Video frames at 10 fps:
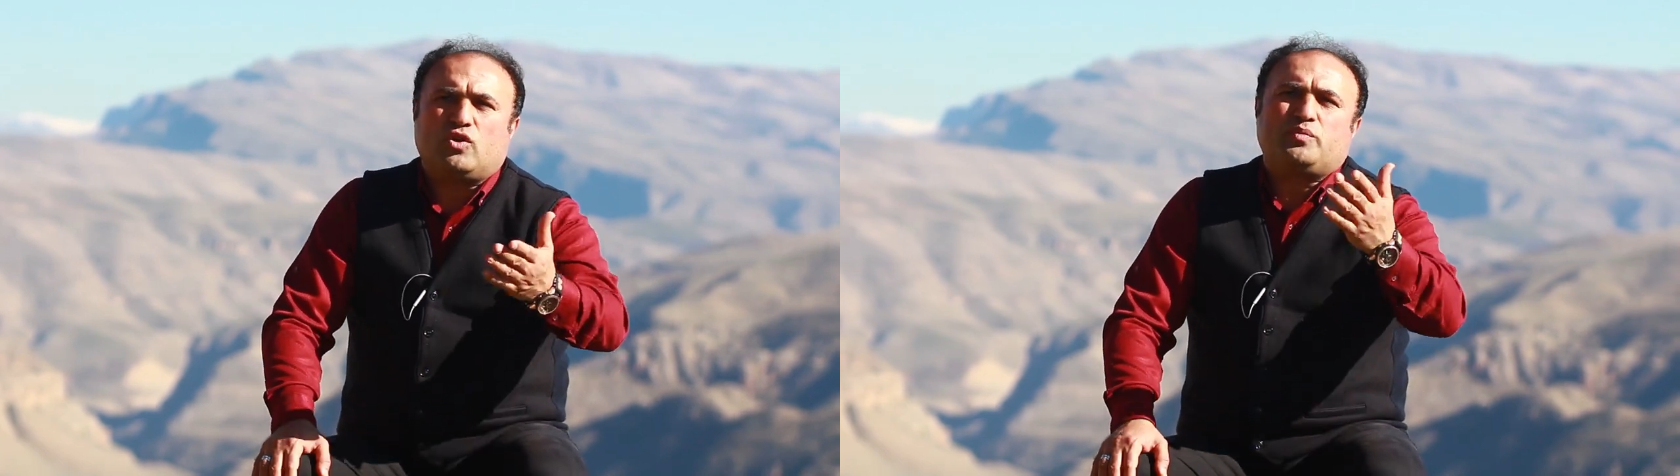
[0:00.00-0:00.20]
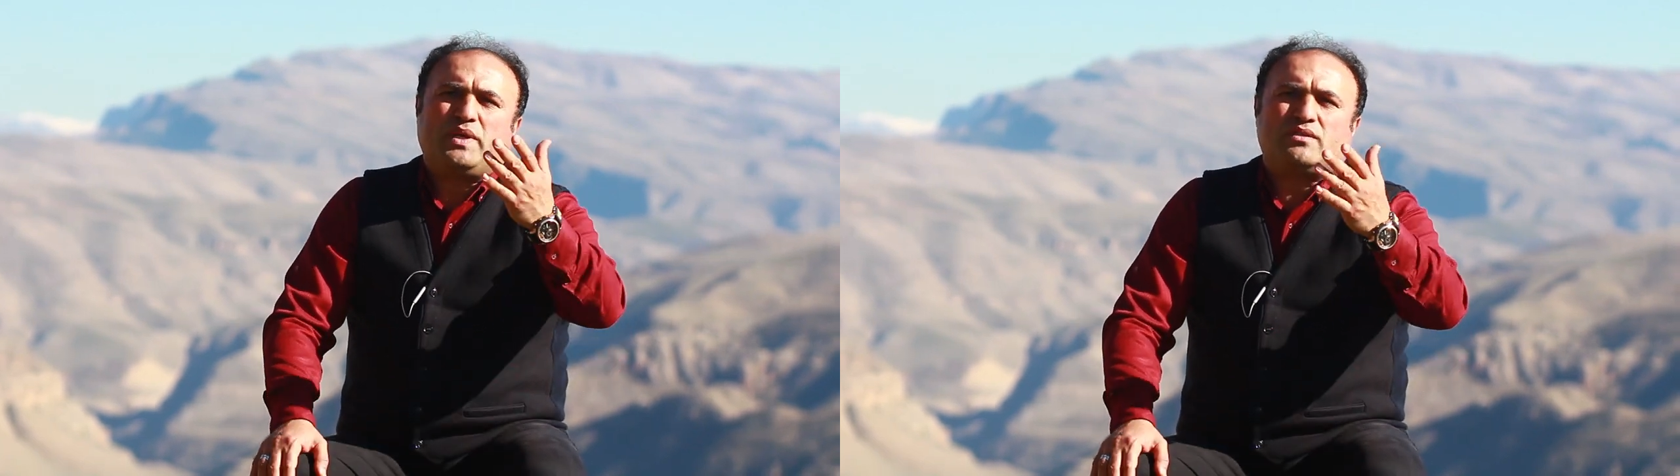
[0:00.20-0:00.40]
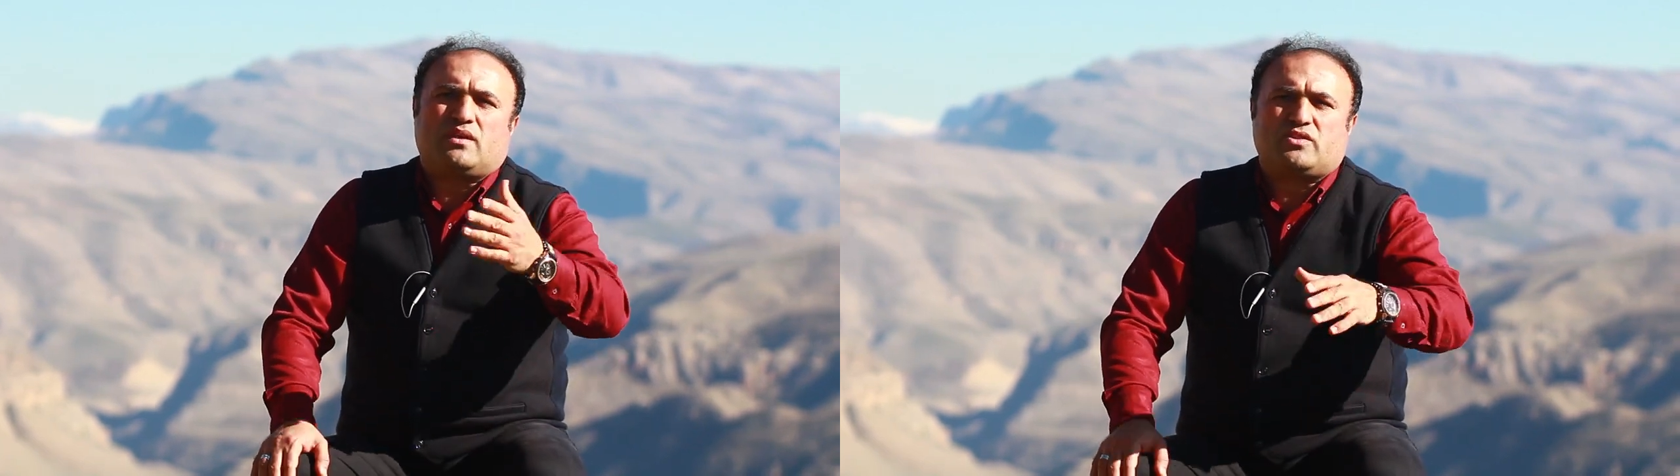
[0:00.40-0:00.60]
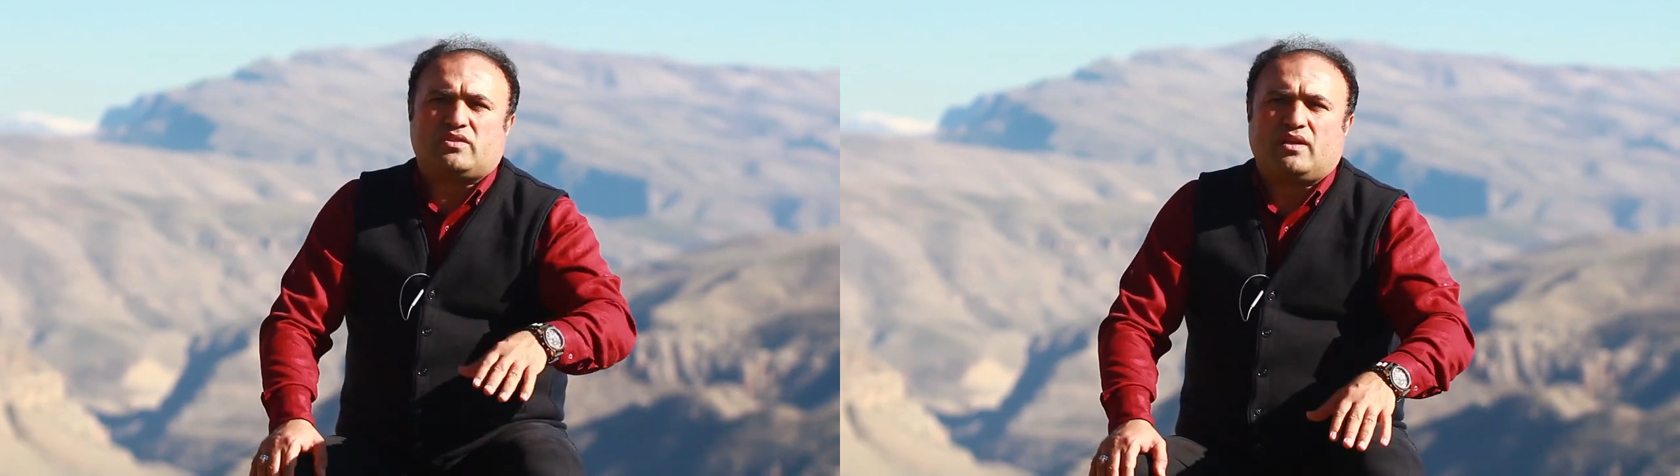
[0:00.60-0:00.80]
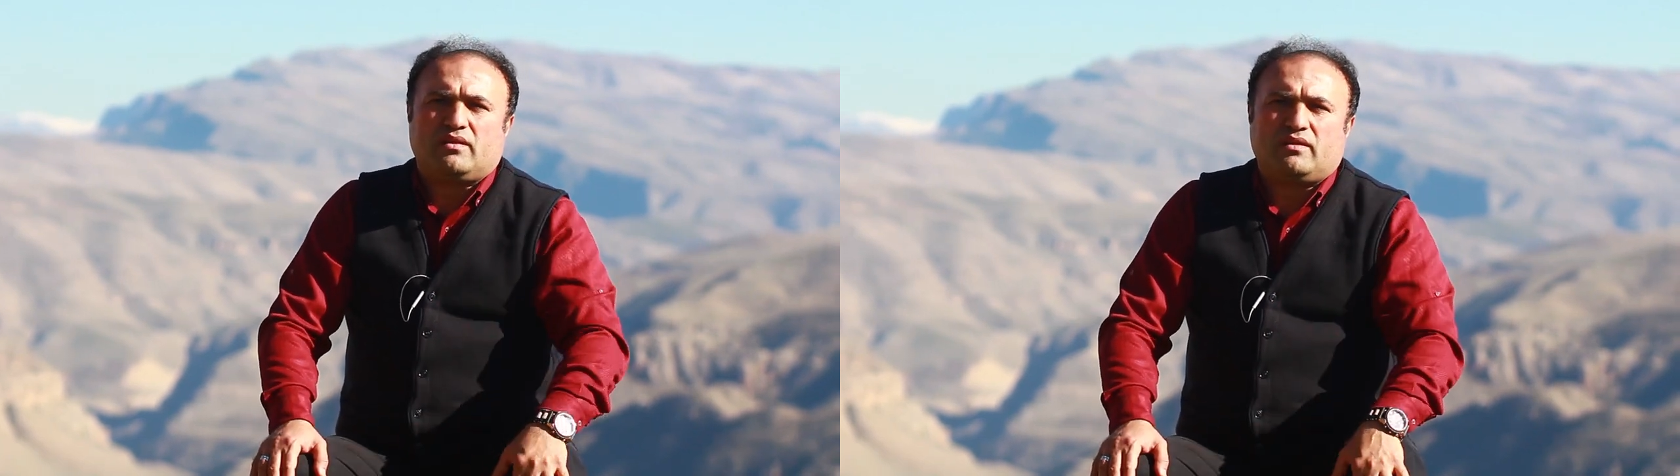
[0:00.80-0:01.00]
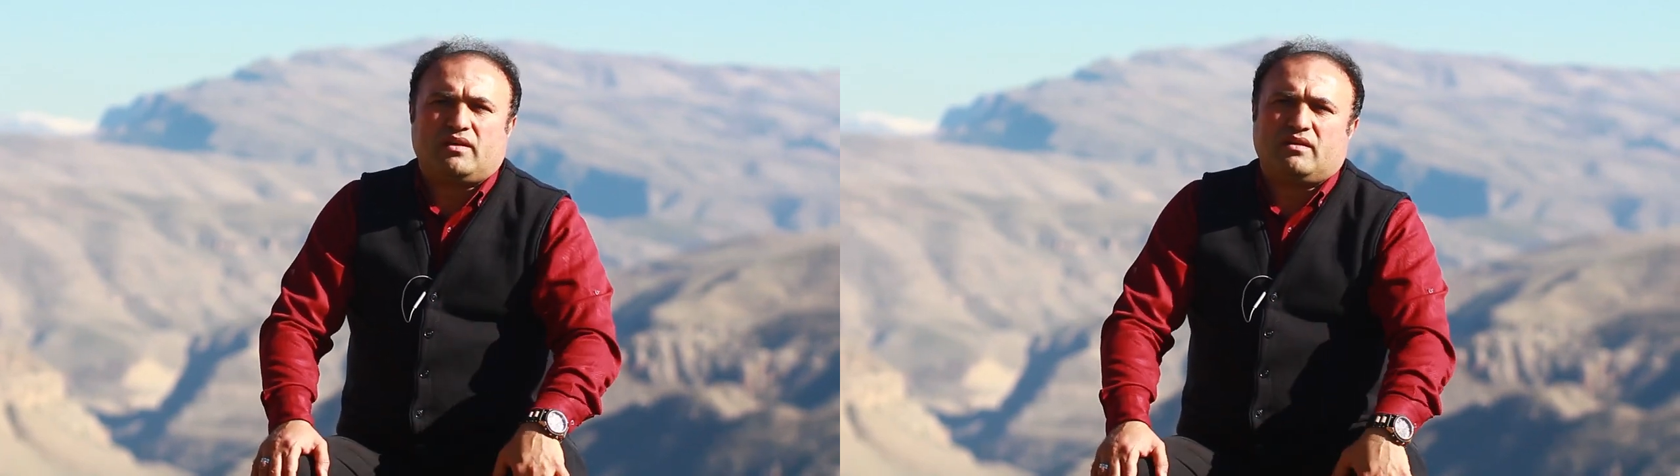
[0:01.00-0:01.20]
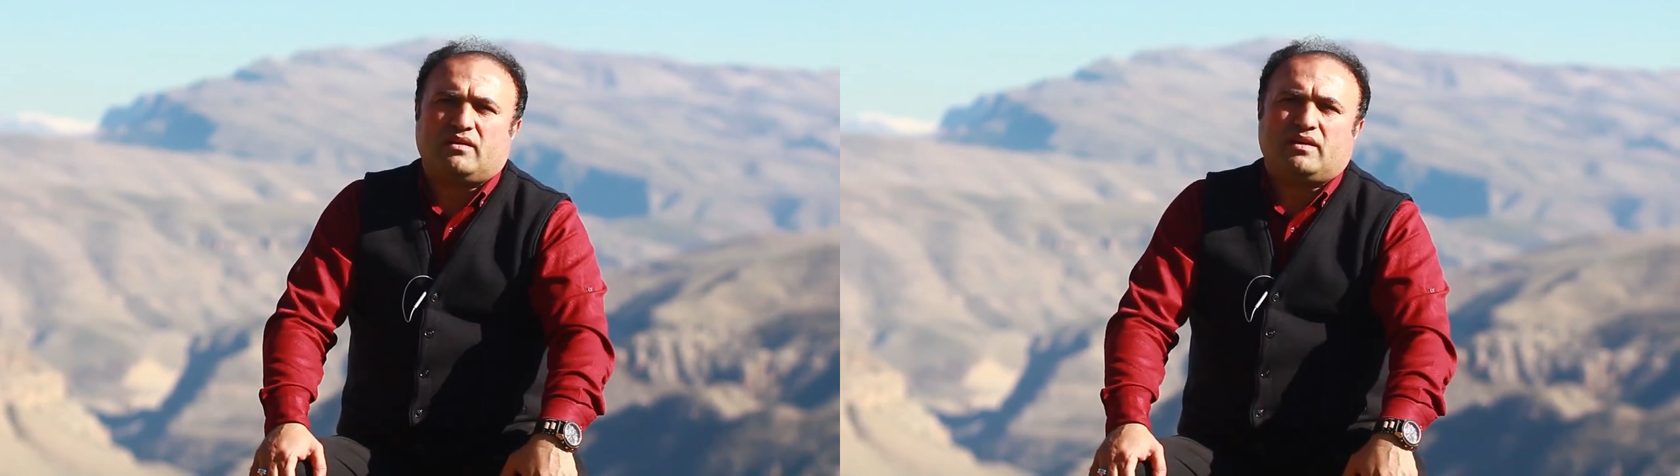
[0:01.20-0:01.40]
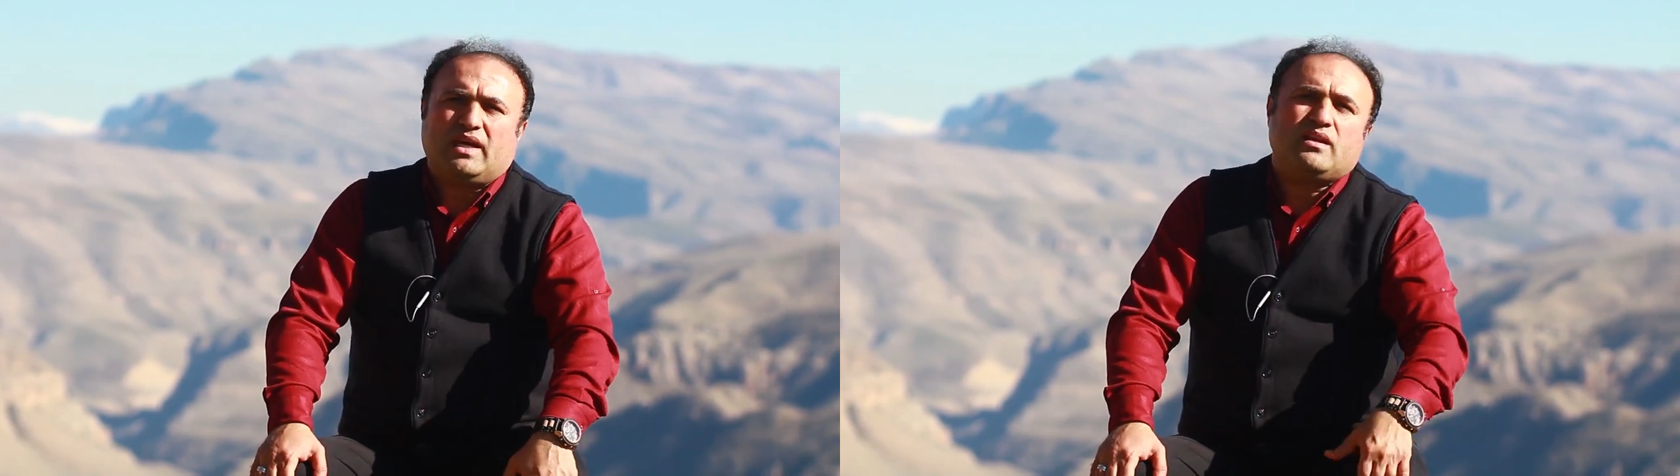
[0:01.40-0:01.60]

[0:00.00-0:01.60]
4-5 sanatçıdan e,